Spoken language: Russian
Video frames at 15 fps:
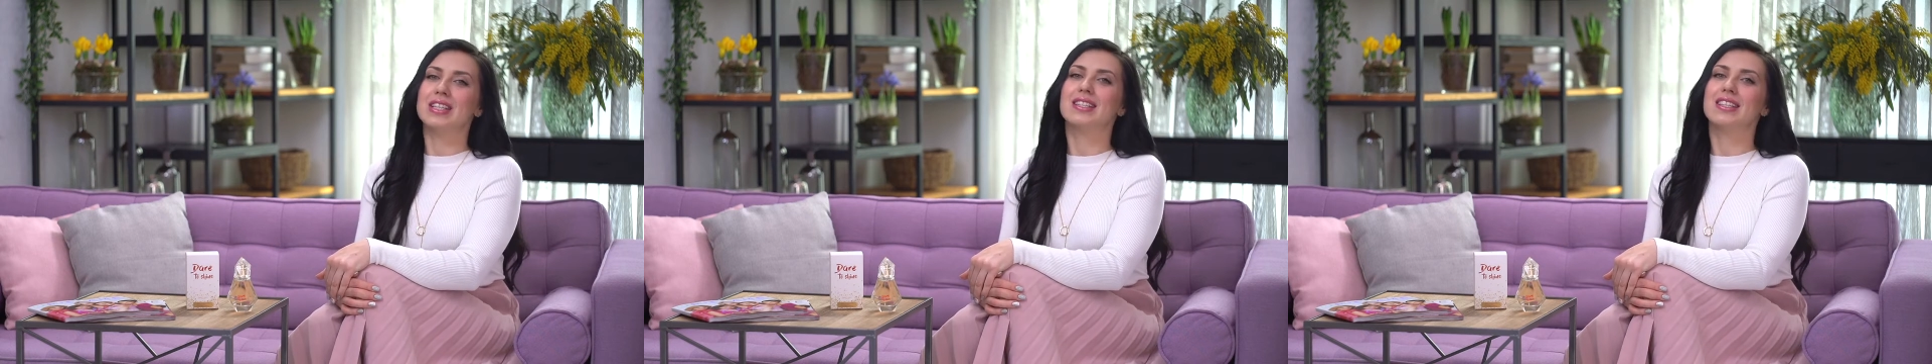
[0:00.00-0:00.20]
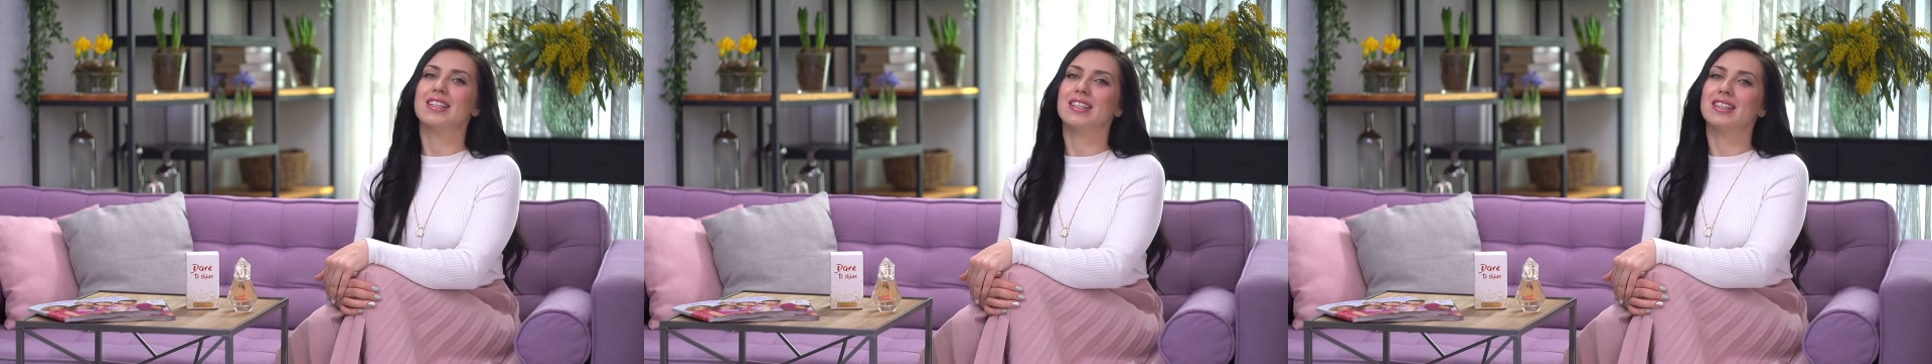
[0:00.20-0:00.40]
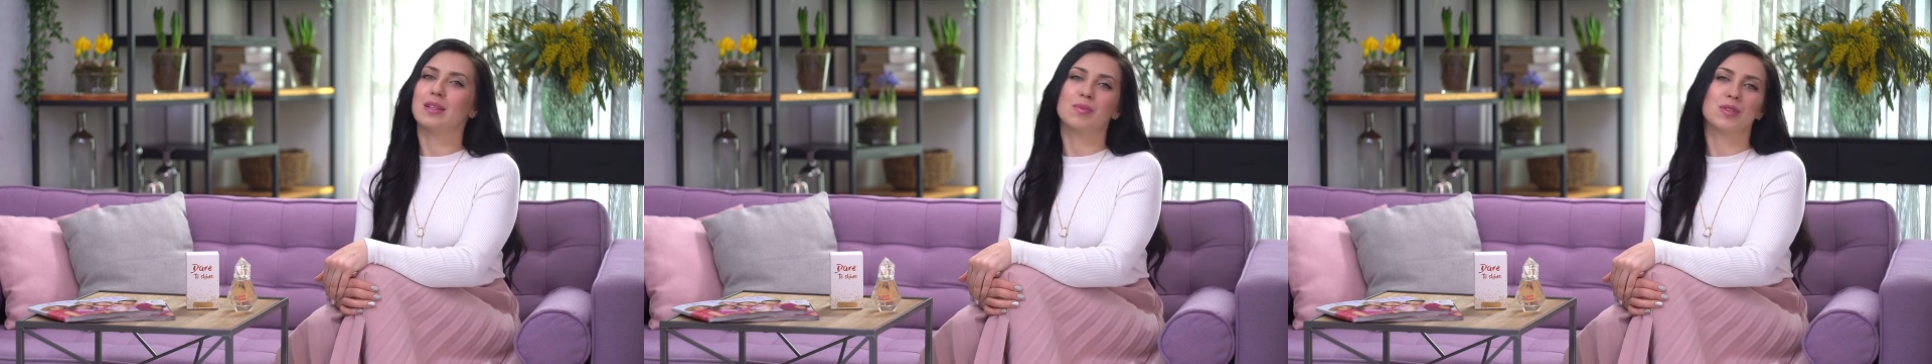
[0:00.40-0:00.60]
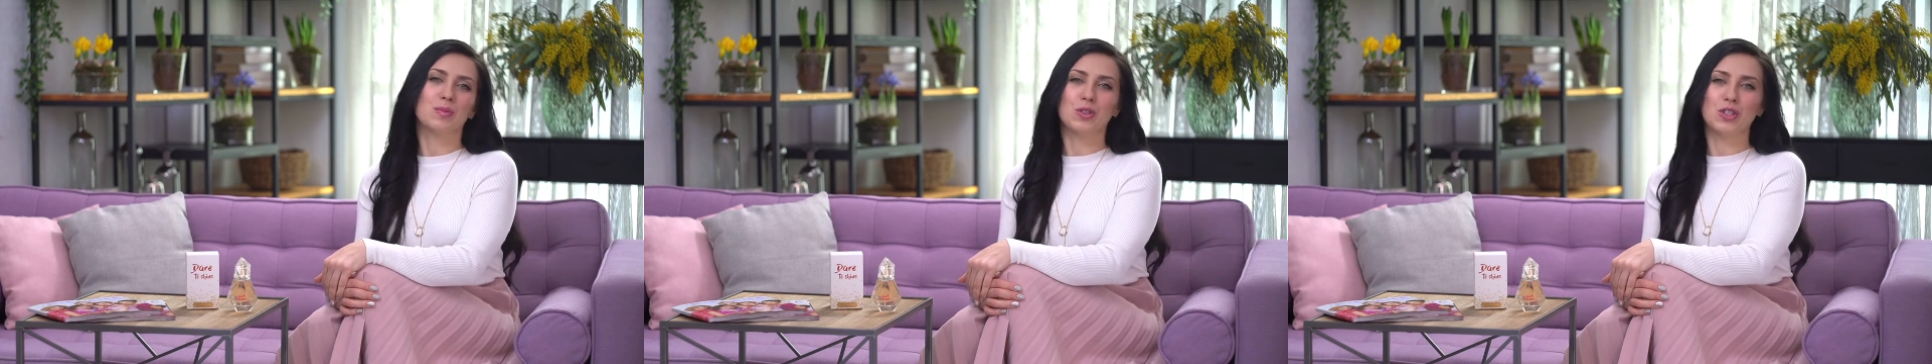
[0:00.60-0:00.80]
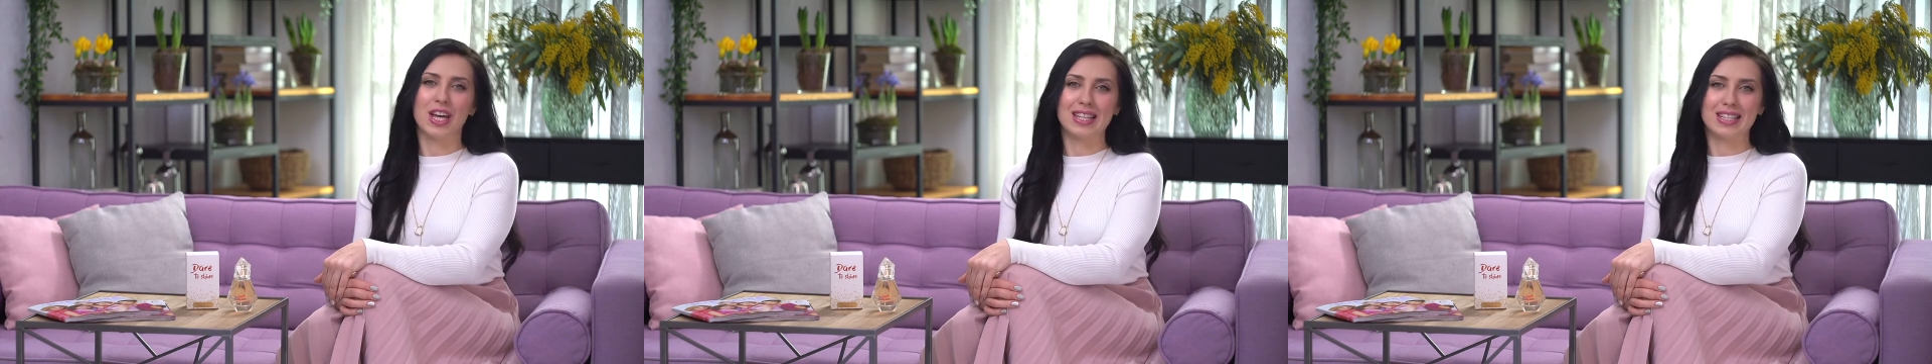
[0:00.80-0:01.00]
и делает нам
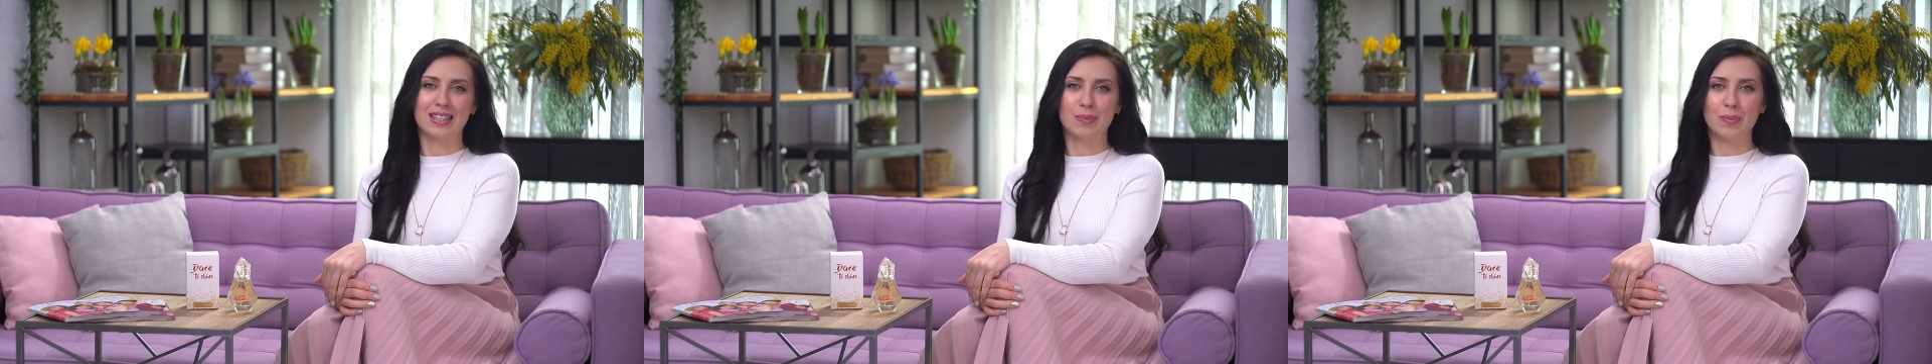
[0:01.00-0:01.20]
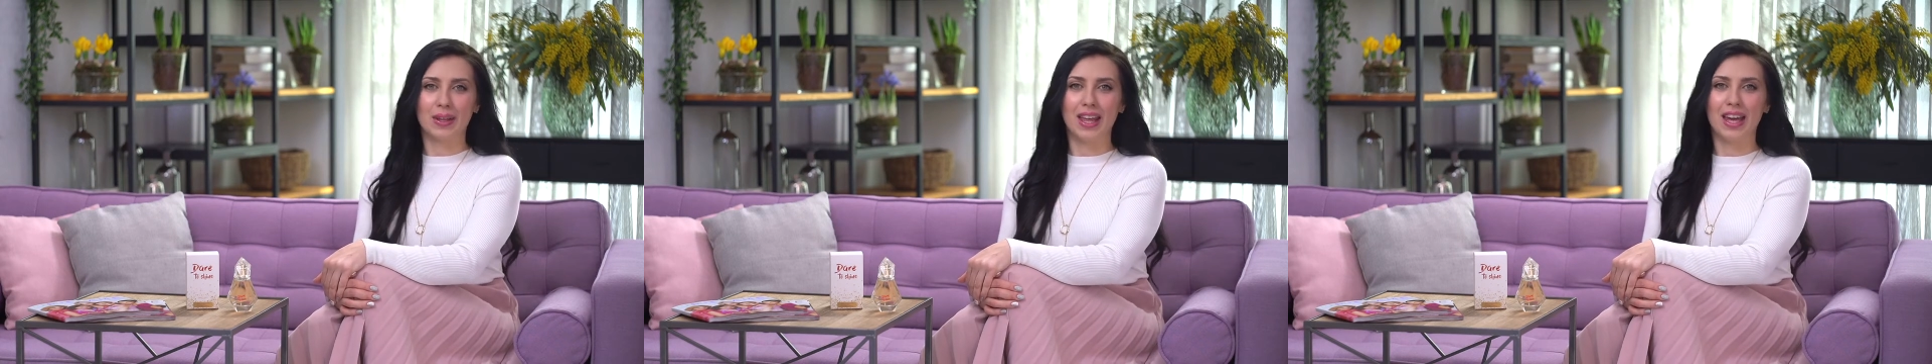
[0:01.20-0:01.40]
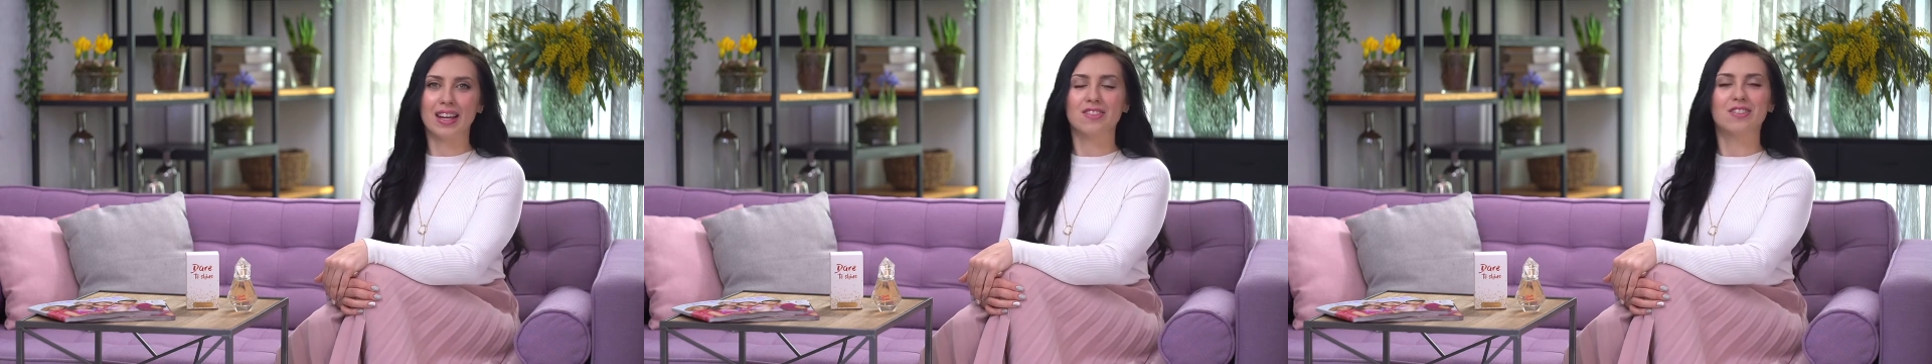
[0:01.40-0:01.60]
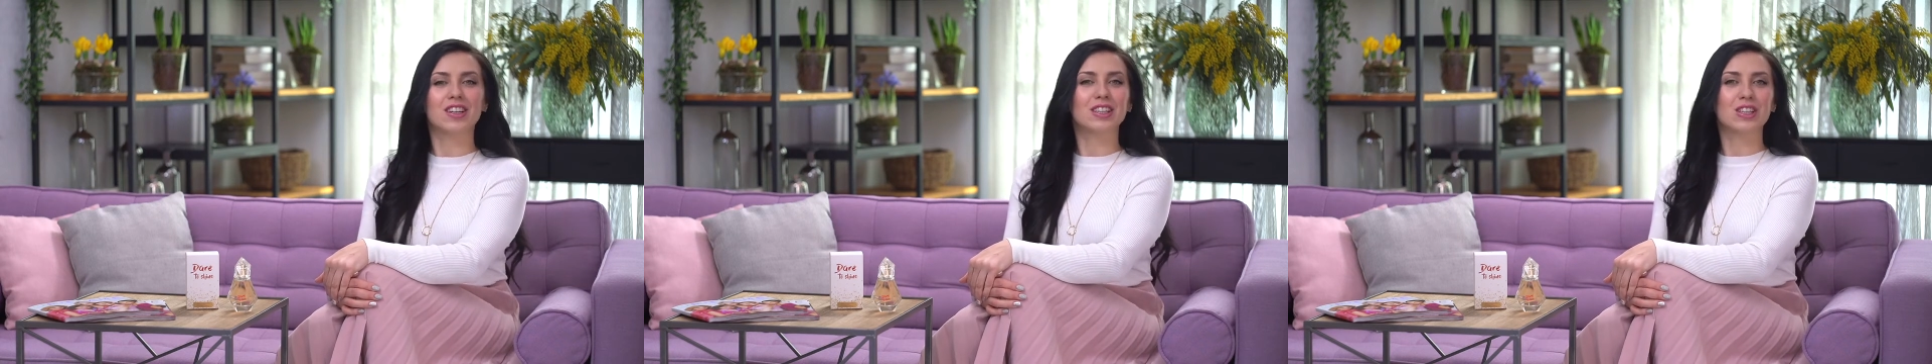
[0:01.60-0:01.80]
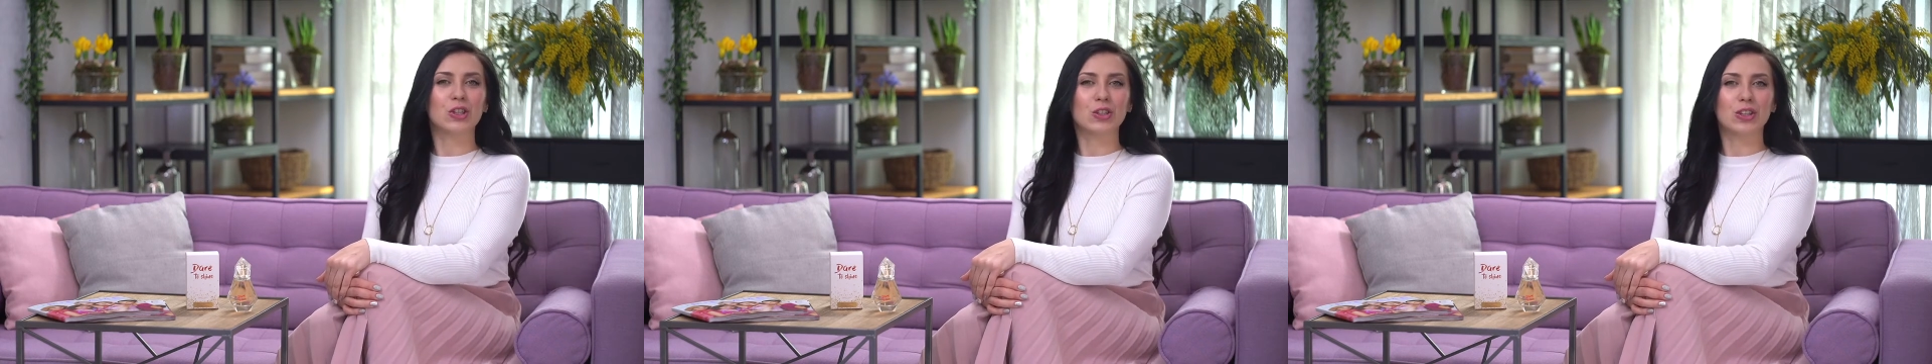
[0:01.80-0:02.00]
замечательный подарок в
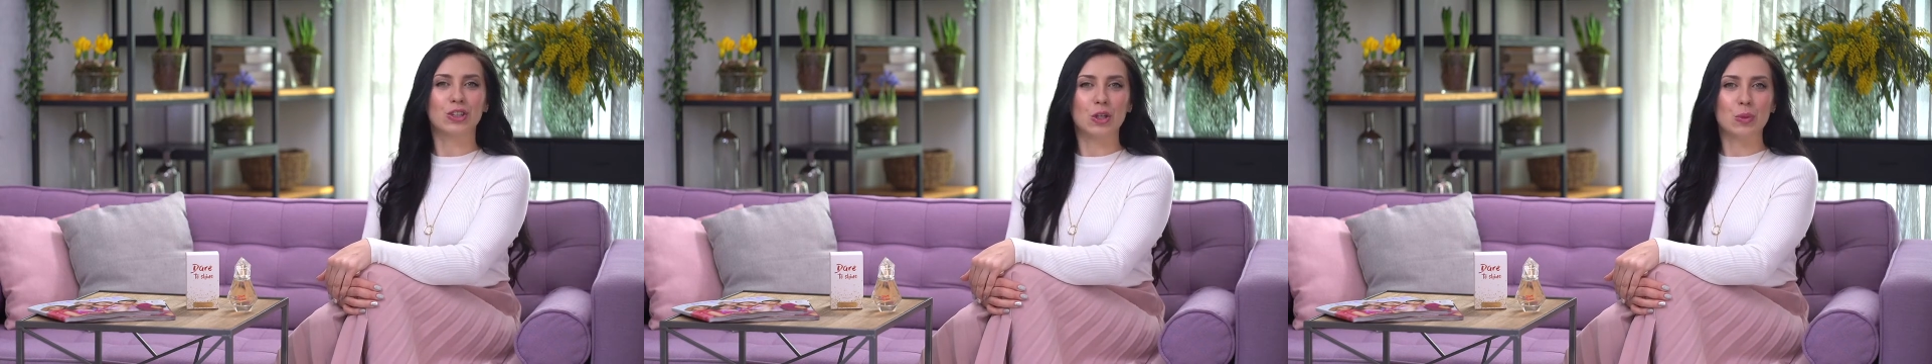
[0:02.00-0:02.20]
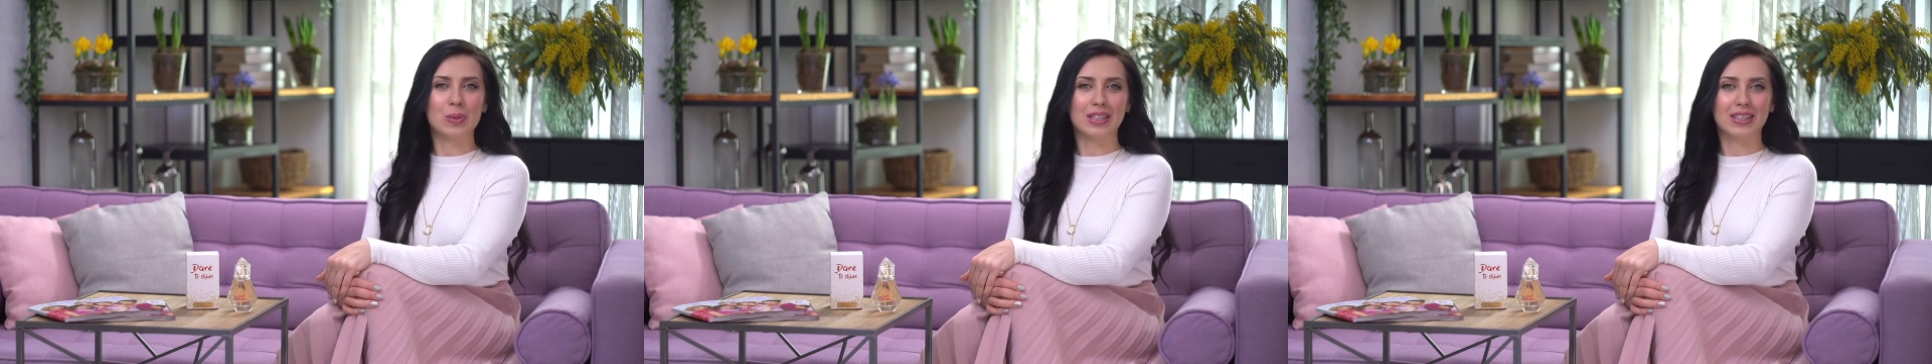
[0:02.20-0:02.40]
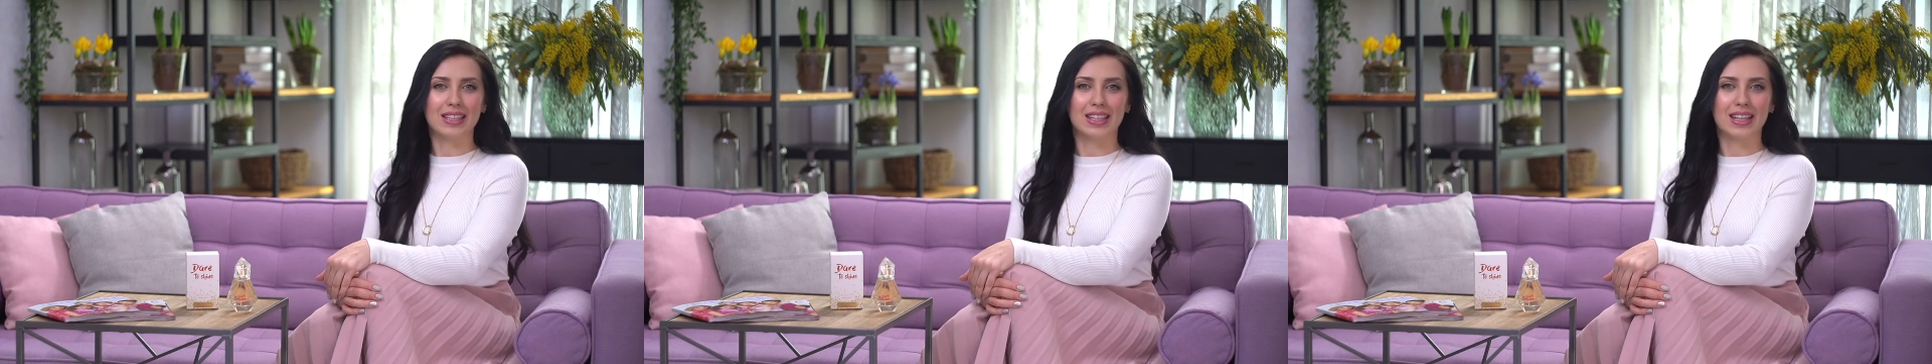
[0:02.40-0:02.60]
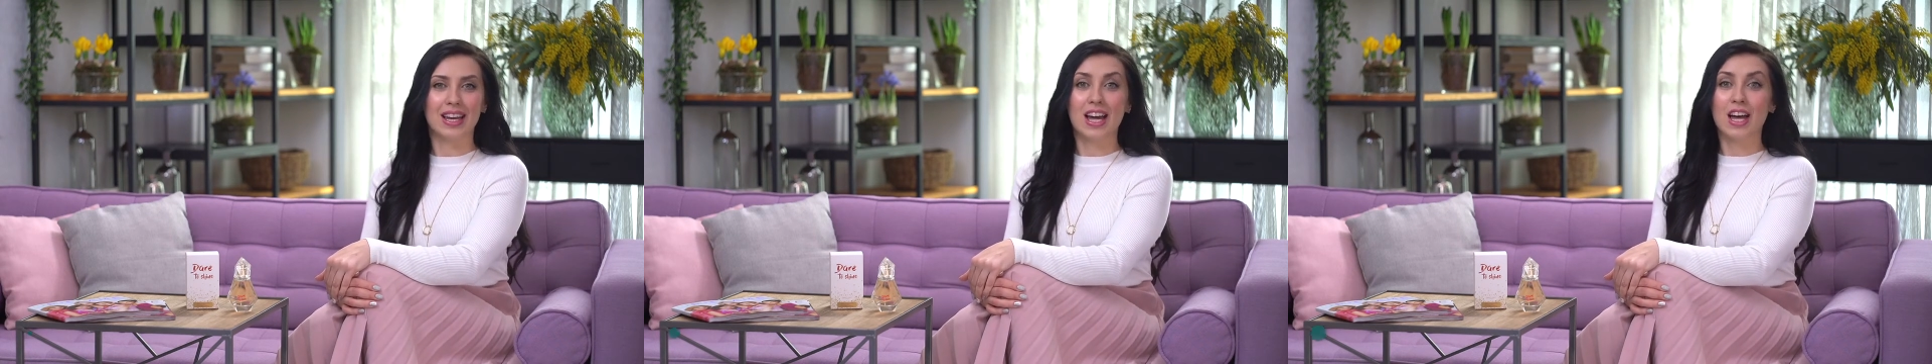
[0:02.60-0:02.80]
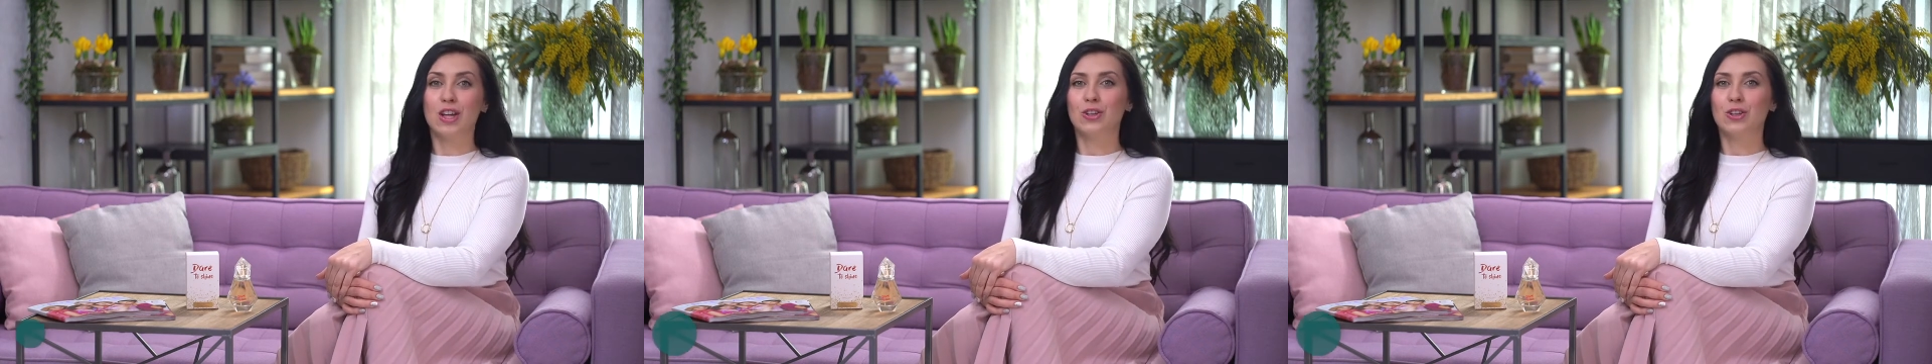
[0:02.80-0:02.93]
каталоге номер 3 –